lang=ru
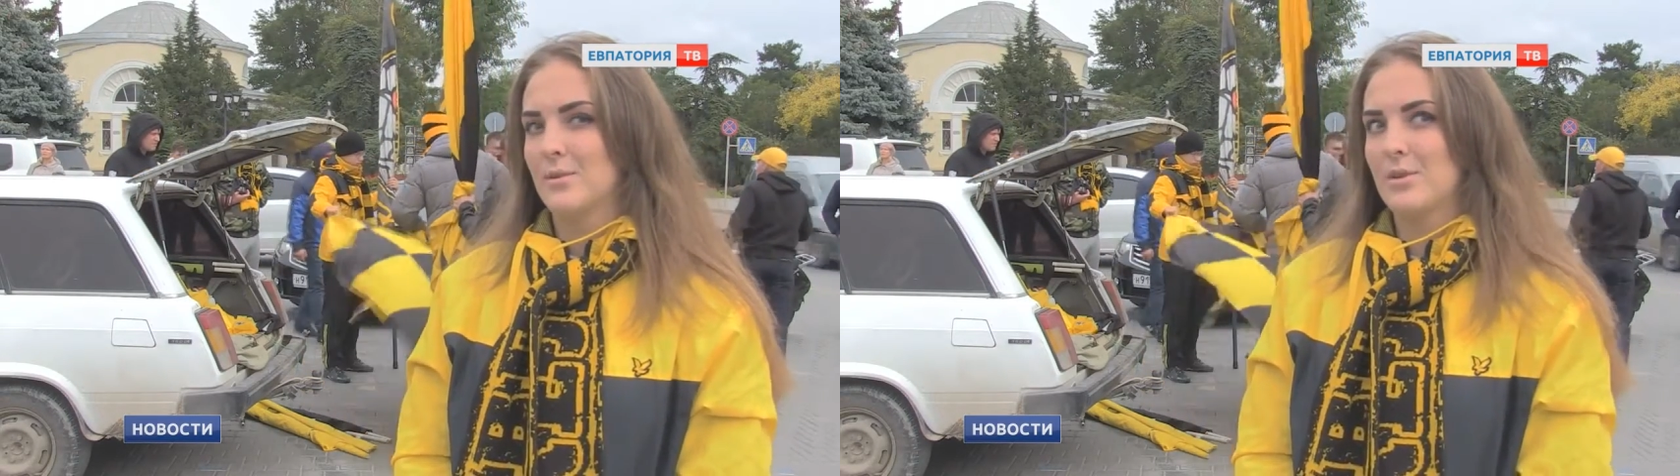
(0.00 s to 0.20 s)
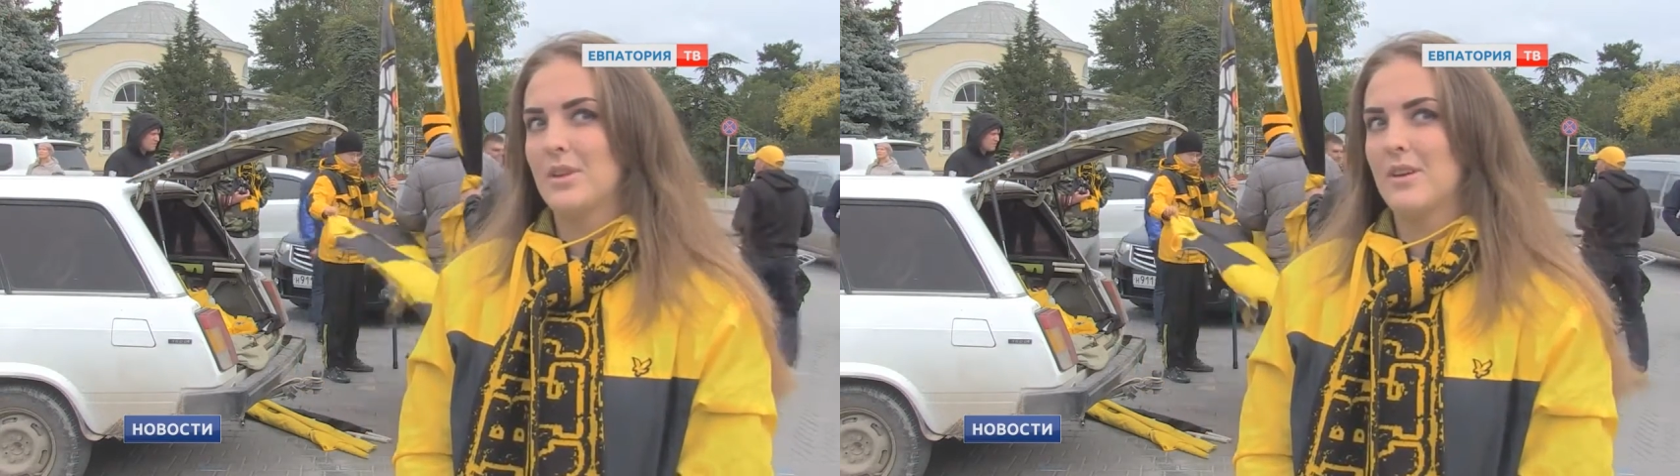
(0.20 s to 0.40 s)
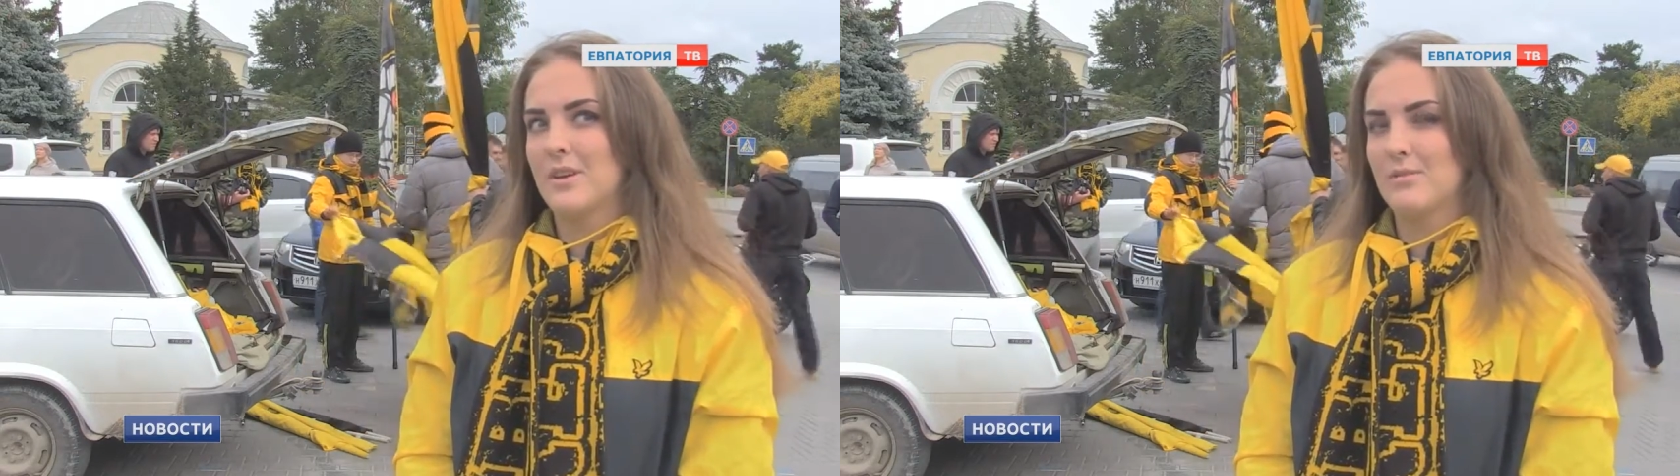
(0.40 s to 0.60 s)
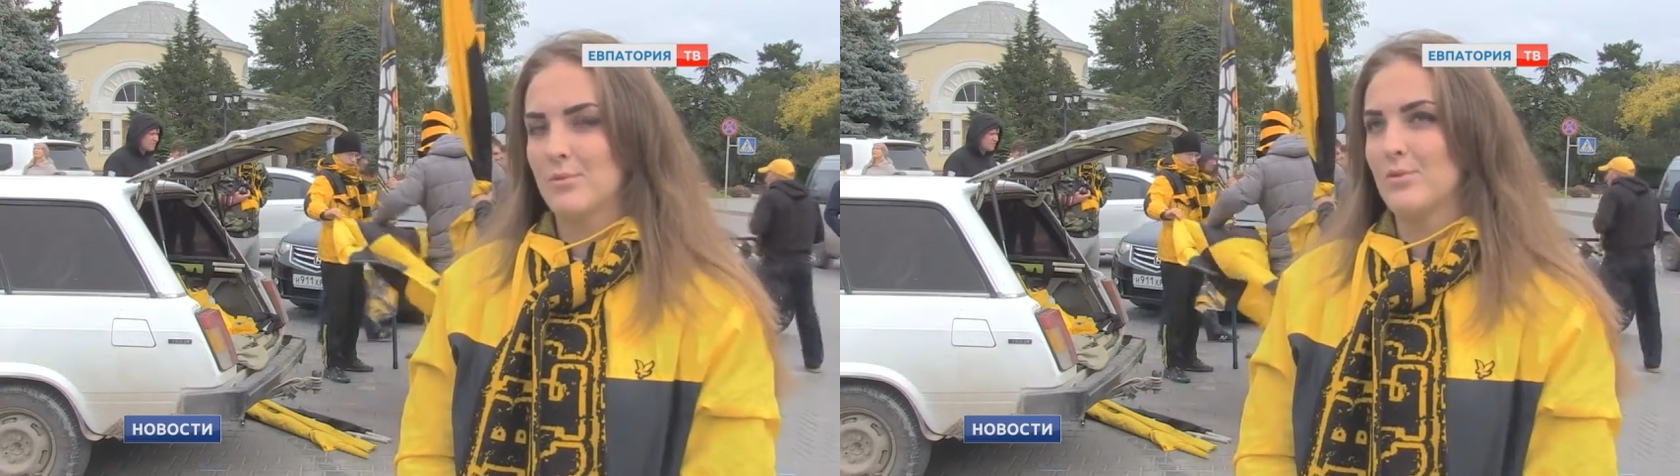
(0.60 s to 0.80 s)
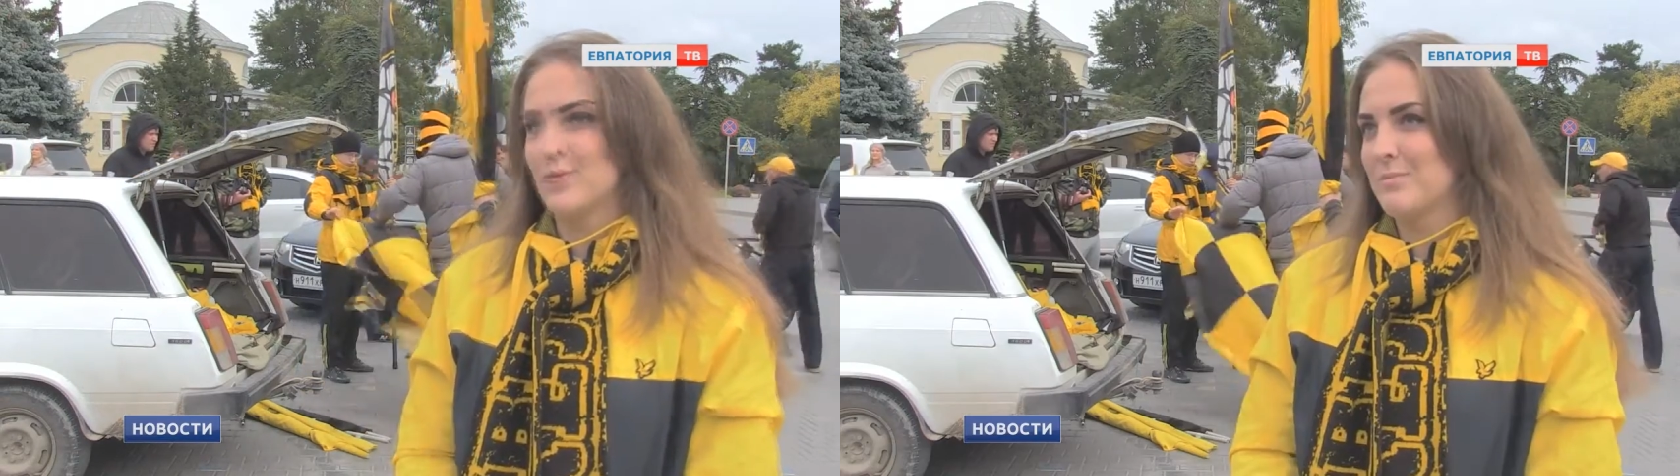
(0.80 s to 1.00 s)
Ну, наверное,
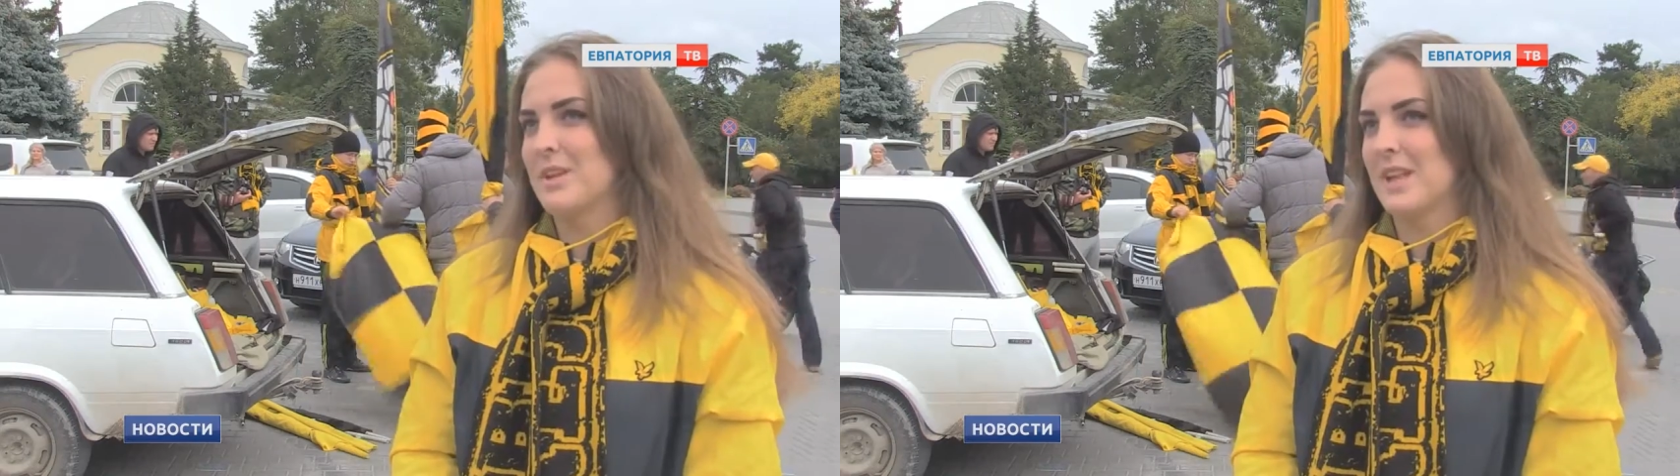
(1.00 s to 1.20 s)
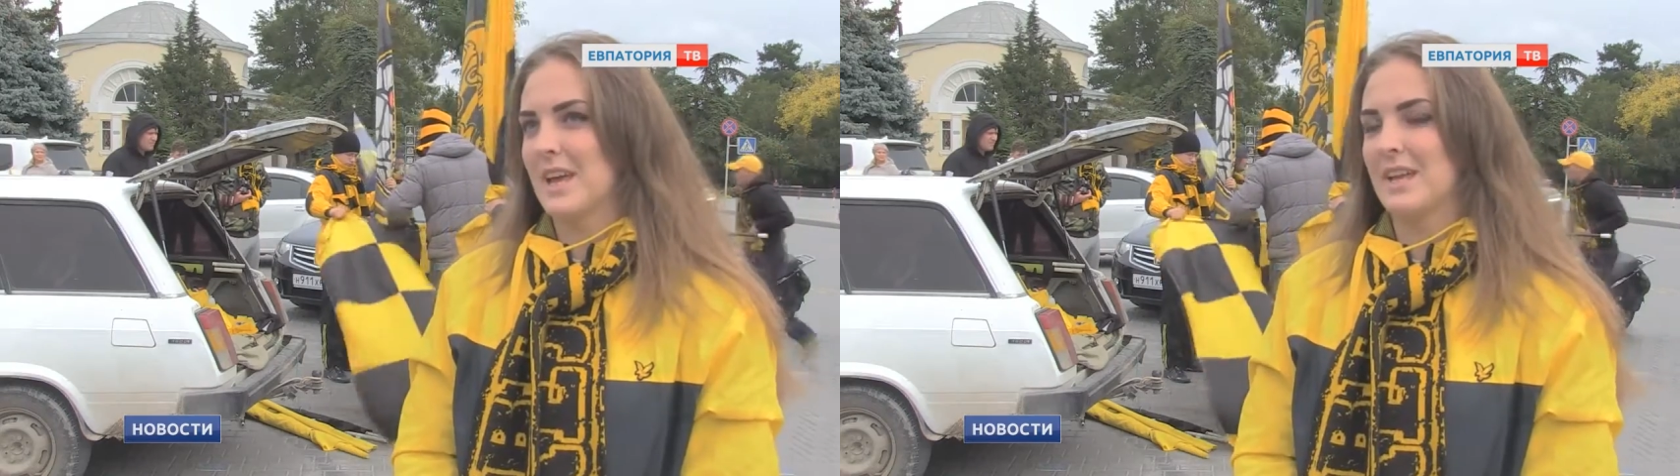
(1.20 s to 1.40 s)
ну, вот именно для